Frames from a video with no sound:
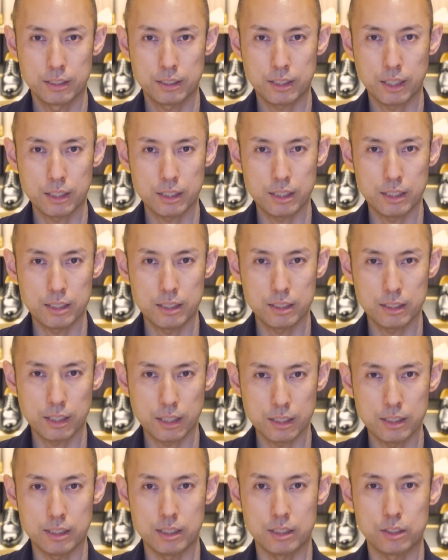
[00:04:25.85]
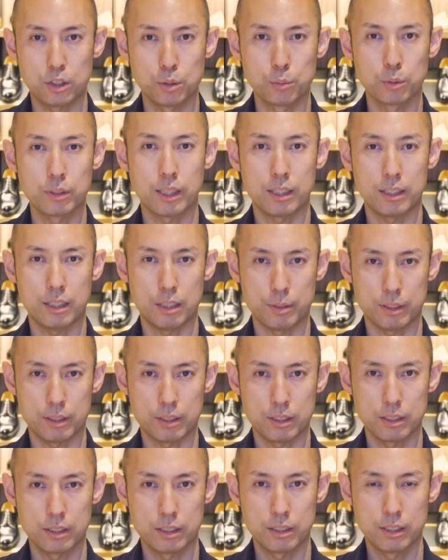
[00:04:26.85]
最近さらに注目されていま
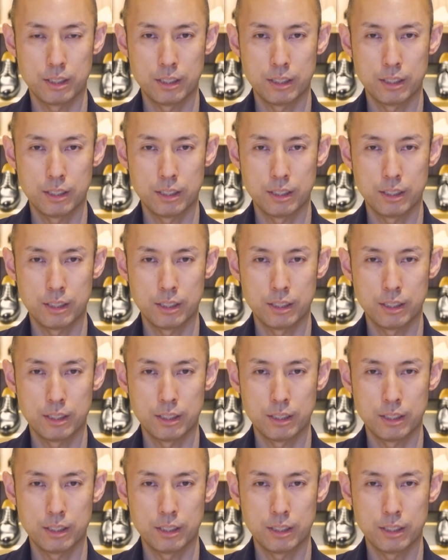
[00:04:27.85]
す。